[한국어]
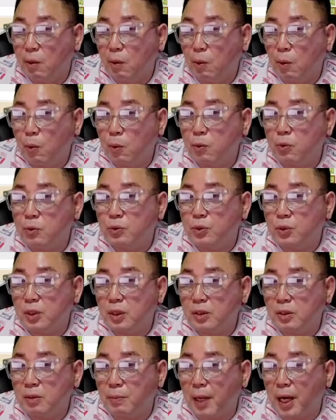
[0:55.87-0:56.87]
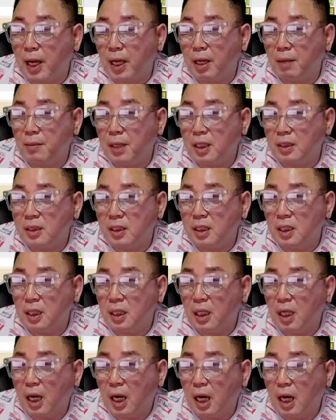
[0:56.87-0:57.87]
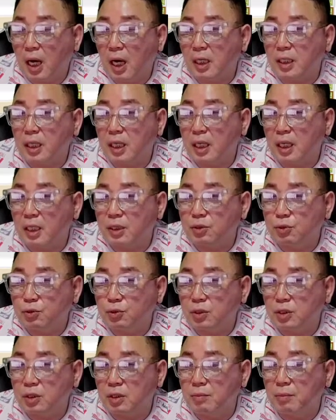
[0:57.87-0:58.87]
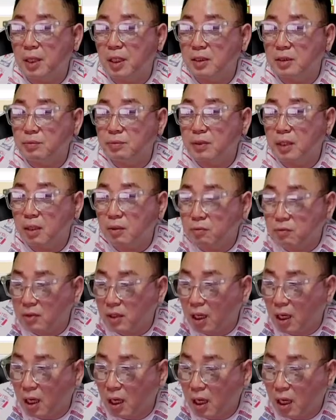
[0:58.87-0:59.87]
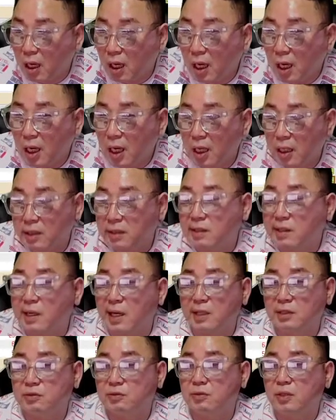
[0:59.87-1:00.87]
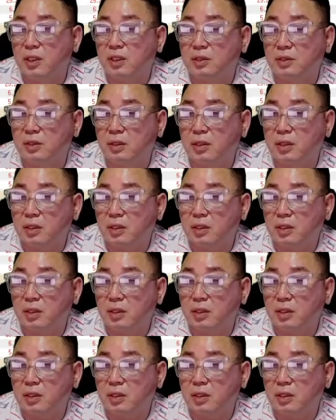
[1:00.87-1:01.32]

오른쪽에서 봐야만이 아, 얘가 주식을 매집을 했구나 하는 걸 알 수가 있어요.